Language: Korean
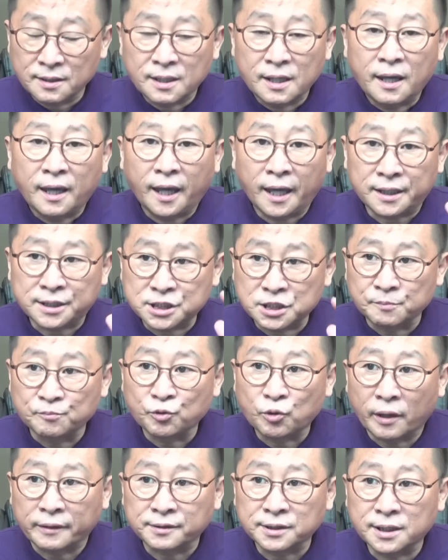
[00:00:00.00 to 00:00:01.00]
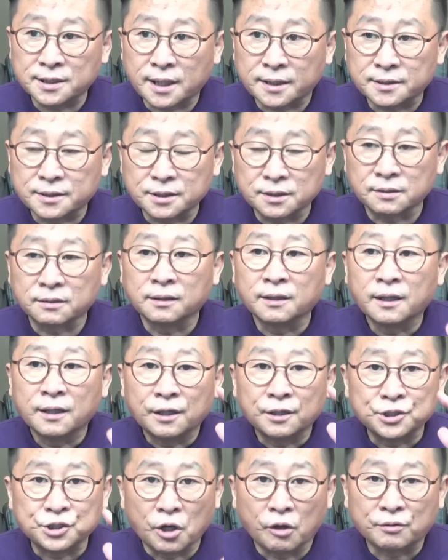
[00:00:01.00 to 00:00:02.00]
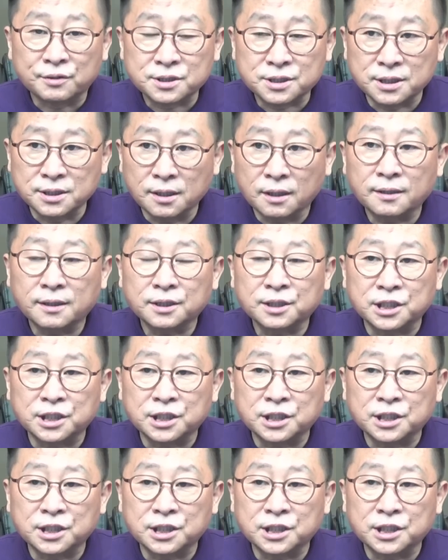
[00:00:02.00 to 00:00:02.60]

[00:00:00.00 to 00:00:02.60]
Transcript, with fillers: 핵심 관계자들은 역시